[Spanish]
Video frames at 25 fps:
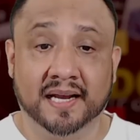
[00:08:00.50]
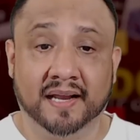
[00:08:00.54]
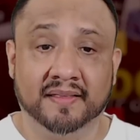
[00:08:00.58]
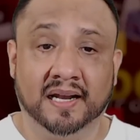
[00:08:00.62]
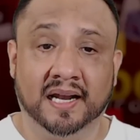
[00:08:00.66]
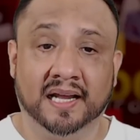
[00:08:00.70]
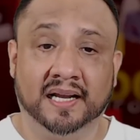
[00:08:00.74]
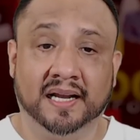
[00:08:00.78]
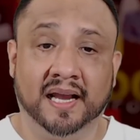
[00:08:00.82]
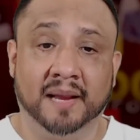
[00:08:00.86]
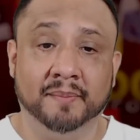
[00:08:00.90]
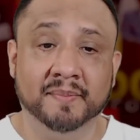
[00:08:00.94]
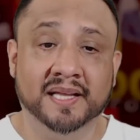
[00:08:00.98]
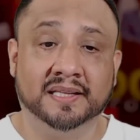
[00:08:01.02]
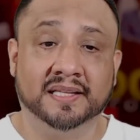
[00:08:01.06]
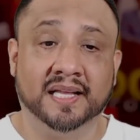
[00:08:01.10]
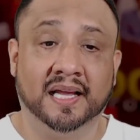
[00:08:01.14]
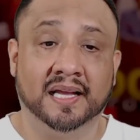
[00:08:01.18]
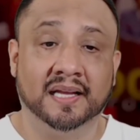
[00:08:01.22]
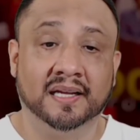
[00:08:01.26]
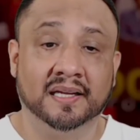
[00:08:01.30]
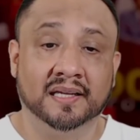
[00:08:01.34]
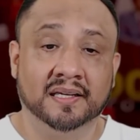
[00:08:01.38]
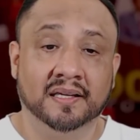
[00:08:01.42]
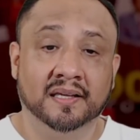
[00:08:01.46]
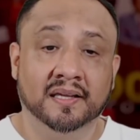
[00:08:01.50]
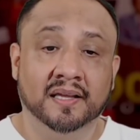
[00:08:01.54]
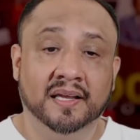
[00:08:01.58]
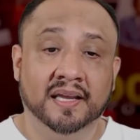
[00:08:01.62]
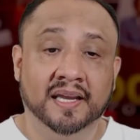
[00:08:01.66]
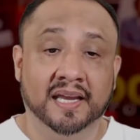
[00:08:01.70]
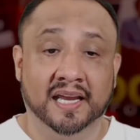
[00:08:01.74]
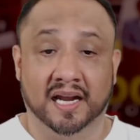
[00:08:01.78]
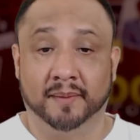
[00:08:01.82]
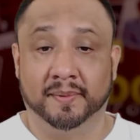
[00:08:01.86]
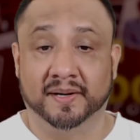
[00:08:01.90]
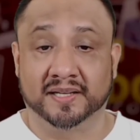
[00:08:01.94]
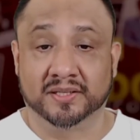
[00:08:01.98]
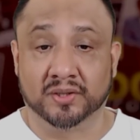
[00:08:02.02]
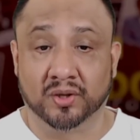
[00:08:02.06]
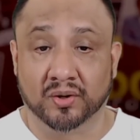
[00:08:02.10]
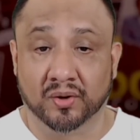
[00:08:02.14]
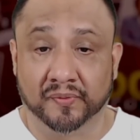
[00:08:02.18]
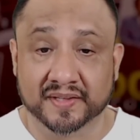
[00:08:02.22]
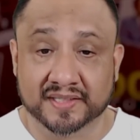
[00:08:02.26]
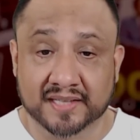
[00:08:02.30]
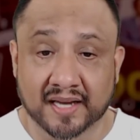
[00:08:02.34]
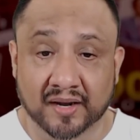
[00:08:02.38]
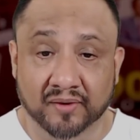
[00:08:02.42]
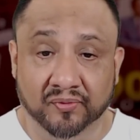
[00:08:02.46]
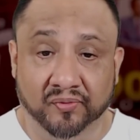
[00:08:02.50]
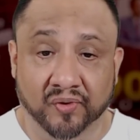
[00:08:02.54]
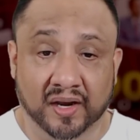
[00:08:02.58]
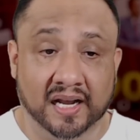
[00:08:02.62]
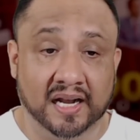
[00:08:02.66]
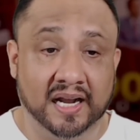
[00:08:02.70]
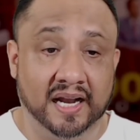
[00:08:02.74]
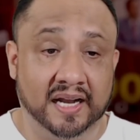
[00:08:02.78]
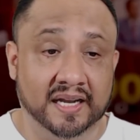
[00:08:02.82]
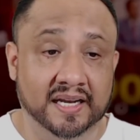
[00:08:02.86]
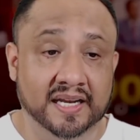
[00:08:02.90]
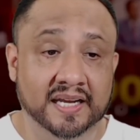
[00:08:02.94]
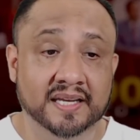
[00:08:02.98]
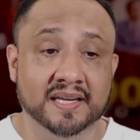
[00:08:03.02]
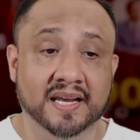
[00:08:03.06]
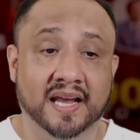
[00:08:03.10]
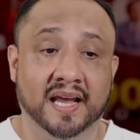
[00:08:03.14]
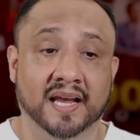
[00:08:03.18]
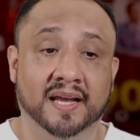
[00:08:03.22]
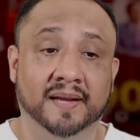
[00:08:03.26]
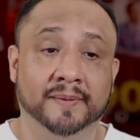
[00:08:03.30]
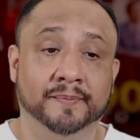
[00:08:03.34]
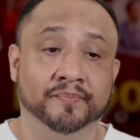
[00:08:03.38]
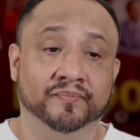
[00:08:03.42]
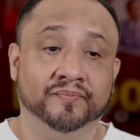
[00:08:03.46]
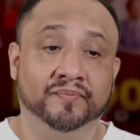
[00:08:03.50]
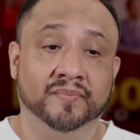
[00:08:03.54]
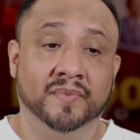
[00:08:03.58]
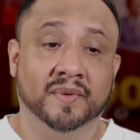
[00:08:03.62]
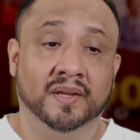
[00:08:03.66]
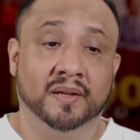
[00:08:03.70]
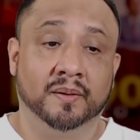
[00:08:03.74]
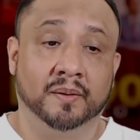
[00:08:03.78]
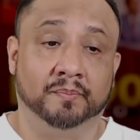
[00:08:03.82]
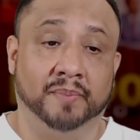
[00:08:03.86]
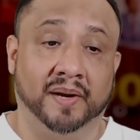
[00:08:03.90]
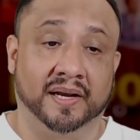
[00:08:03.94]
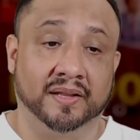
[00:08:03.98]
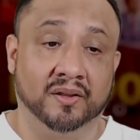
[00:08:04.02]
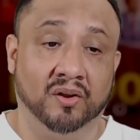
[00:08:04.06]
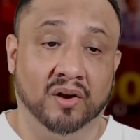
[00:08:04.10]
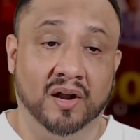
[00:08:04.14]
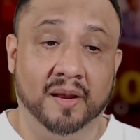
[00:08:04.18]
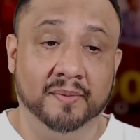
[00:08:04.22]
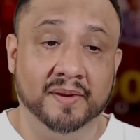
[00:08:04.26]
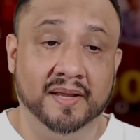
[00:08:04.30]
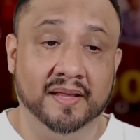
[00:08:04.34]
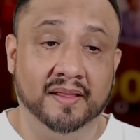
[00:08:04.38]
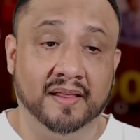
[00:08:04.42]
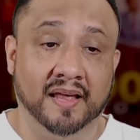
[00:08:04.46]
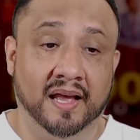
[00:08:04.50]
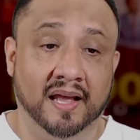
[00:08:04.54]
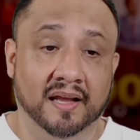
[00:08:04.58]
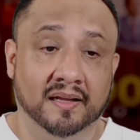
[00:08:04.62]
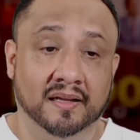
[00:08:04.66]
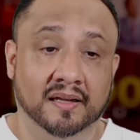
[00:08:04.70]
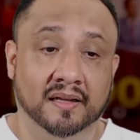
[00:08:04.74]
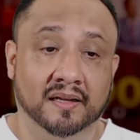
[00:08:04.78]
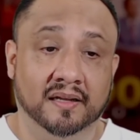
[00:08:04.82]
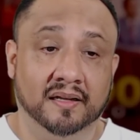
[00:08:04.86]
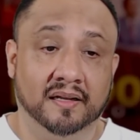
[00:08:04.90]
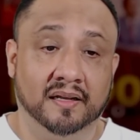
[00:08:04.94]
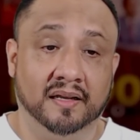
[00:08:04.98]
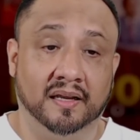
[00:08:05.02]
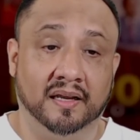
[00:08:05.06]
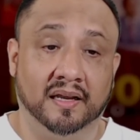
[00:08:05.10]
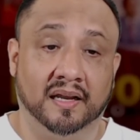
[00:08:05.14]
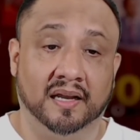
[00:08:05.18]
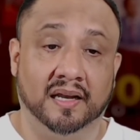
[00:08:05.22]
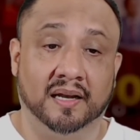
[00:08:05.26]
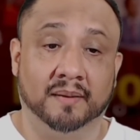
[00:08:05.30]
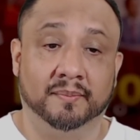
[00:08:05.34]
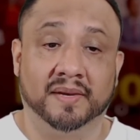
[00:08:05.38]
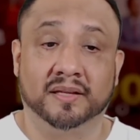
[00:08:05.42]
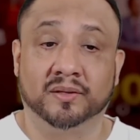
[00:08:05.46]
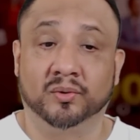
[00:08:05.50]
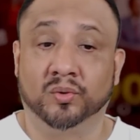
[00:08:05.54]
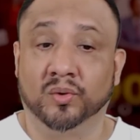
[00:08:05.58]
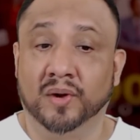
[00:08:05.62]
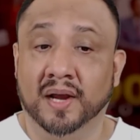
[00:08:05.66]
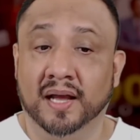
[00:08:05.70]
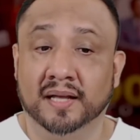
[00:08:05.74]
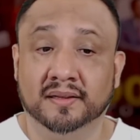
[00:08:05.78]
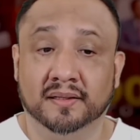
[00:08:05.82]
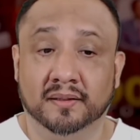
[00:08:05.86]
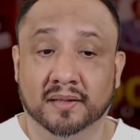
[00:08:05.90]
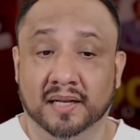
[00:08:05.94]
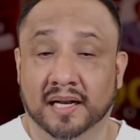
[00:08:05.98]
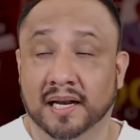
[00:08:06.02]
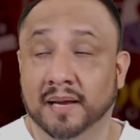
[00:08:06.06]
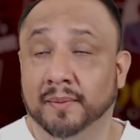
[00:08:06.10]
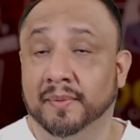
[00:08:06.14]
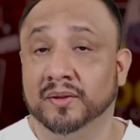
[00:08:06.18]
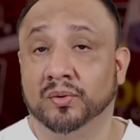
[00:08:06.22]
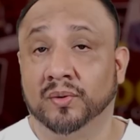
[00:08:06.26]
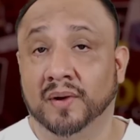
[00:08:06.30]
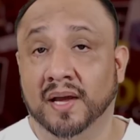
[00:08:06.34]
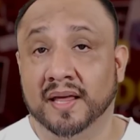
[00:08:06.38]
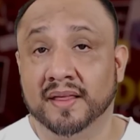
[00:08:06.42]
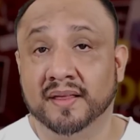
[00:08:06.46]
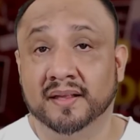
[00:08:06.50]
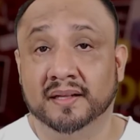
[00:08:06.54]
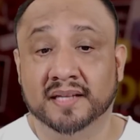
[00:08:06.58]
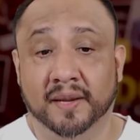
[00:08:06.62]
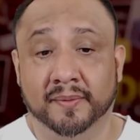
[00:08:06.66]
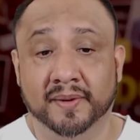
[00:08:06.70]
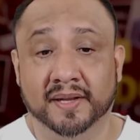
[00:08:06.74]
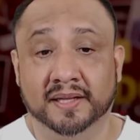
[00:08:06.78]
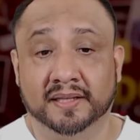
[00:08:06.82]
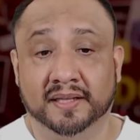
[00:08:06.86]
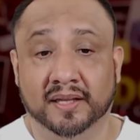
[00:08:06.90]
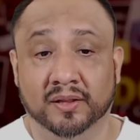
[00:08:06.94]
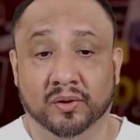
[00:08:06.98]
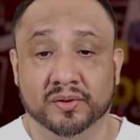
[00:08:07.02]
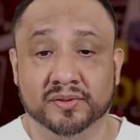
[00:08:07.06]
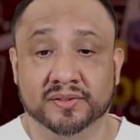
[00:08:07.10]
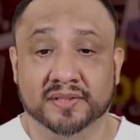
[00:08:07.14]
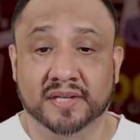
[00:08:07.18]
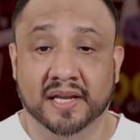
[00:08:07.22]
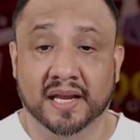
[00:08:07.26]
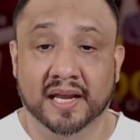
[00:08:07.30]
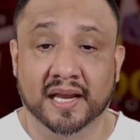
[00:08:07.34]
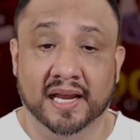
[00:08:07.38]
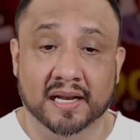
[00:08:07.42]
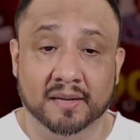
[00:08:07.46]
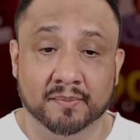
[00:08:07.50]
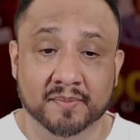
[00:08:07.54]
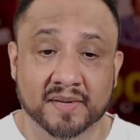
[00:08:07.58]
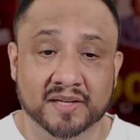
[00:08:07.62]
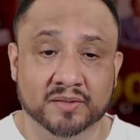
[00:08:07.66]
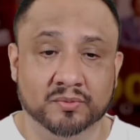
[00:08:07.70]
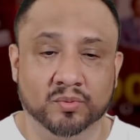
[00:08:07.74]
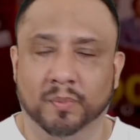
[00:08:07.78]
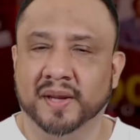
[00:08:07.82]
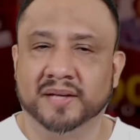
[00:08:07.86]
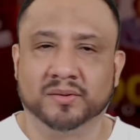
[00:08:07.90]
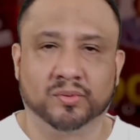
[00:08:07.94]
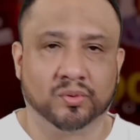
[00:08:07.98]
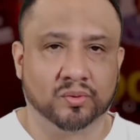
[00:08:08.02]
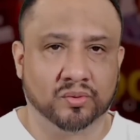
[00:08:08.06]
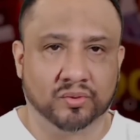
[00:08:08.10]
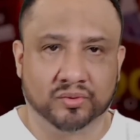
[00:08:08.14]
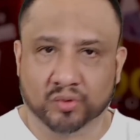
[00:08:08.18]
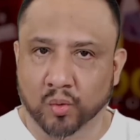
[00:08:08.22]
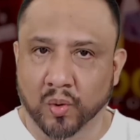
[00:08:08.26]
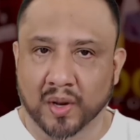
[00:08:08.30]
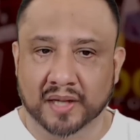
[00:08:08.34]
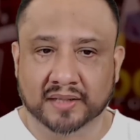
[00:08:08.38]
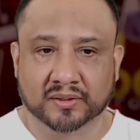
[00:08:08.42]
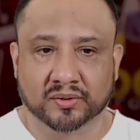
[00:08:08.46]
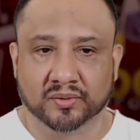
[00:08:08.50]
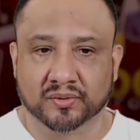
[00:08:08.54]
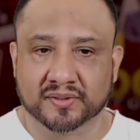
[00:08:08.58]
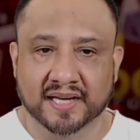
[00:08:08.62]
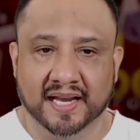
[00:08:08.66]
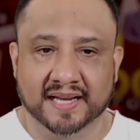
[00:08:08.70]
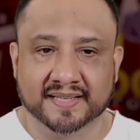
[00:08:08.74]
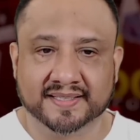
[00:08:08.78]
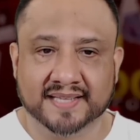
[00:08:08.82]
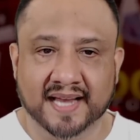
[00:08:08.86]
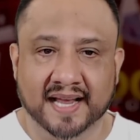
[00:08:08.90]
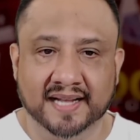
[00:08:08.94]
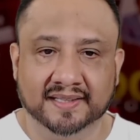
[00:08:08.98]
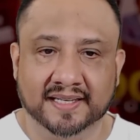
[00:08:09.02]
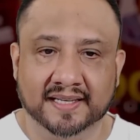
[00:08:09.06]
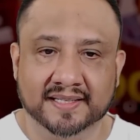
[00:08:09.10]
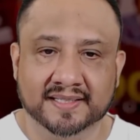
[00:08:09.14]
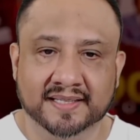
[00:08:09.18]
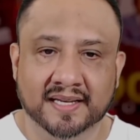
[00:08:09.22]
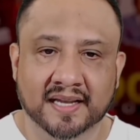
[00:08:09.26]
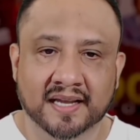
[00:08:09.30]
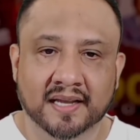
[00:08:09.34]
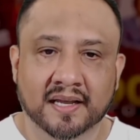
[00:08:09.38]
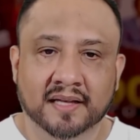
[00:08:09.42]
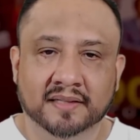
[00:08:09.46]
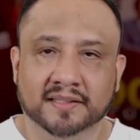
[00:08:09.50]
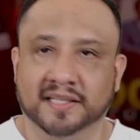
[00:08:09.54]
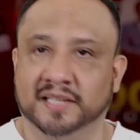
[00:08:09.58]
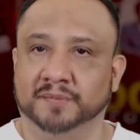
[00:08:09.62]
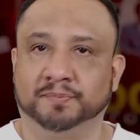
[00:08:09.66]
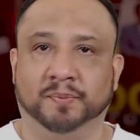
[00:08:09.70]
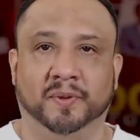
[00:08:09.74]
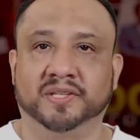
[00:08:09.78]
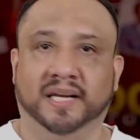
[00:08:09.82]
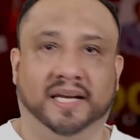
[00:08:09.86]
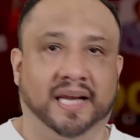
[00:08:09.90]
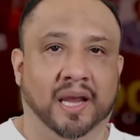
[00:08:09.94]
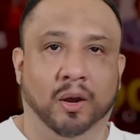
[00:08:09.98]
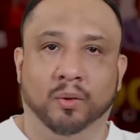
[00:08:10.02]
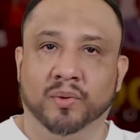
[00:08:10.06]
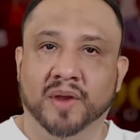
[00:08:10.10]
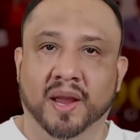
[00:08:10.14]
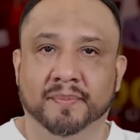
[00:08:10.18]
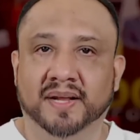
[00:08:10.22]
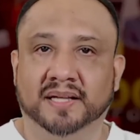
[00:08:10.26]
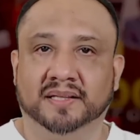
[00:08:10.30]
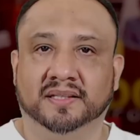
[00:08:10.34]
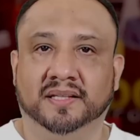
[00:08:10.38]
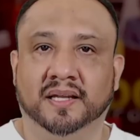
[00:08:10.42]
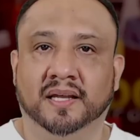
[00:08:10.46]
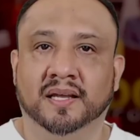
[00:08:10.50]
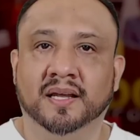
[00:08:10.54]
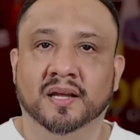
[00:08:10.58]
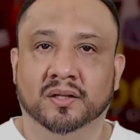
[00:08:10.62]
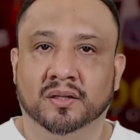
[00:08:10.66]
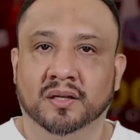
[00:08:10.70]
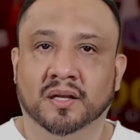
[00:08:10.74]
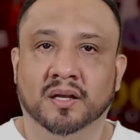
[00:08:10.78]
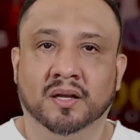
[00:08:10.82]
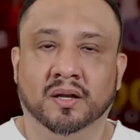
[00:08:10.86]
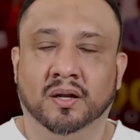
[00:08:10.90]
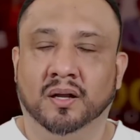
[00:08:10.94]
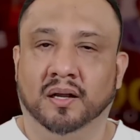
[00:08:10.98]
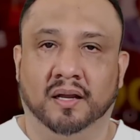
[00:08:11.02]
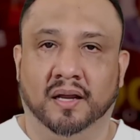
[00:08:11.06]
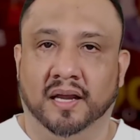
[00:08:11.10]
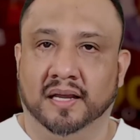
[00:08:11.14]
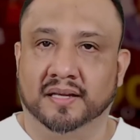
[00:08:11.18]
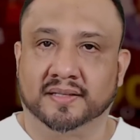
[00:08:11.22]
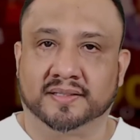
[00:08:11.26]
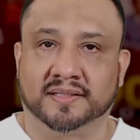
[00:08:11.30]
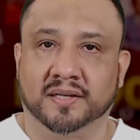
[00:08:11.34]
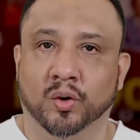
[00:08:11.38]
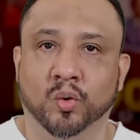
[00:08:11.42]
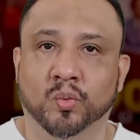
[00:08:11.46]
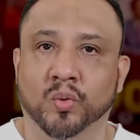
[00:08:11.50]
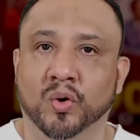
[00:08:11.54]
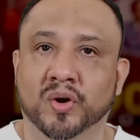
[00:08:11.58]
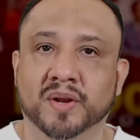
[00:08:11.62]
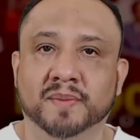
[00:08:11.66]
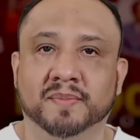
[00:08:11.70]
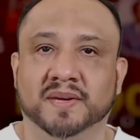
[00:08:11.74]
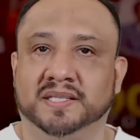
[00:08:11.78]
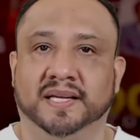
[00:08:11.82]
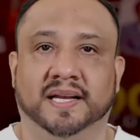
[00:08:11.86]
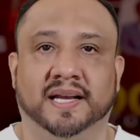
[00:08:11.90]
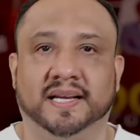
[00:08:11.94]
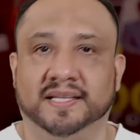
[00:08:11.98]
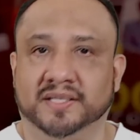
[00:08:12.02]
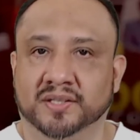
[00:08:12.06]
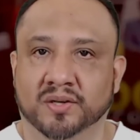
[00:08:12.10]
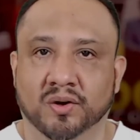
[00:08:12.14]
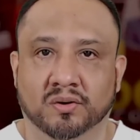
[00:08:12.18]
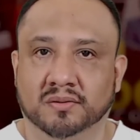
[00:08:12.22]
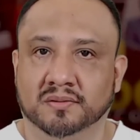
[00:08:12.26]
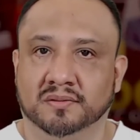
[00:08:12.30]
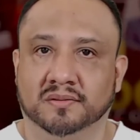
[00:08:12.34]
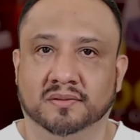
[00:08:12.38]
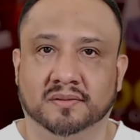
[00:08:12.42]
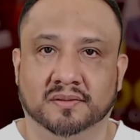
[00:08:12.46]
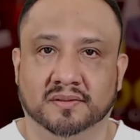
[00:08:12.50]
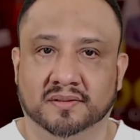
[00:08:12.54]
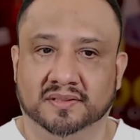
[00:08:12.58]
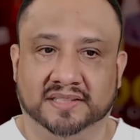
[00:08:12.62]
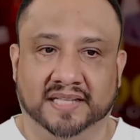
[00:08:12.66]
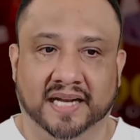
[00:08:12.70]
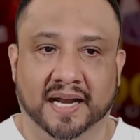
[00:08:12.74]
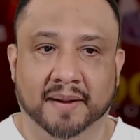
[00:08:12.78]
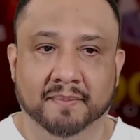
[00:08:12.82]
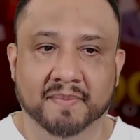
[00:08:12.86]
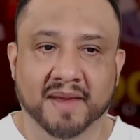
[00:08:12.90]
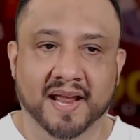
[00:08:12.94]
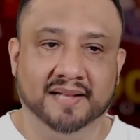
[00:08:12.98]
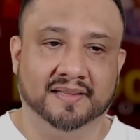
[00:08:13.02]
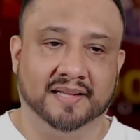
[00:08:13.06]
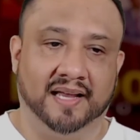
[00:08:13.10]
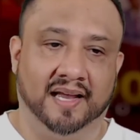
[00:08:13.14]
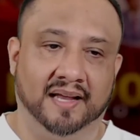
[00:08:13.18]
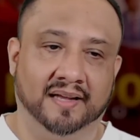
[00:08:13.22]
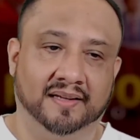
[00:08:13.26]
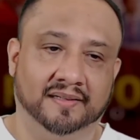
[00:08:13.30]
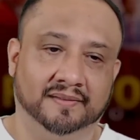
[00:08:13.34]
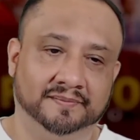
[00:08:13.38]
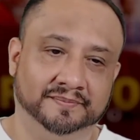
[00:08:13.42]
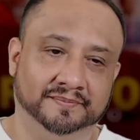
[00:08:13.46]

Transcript: de la camita y la versión oficial fue que la niña perdió la vida en la madrugada, la madrugada del día 22 del mismo mes, unos cuantos días antes, después de que obviamente este, hubo una investigación tremenda.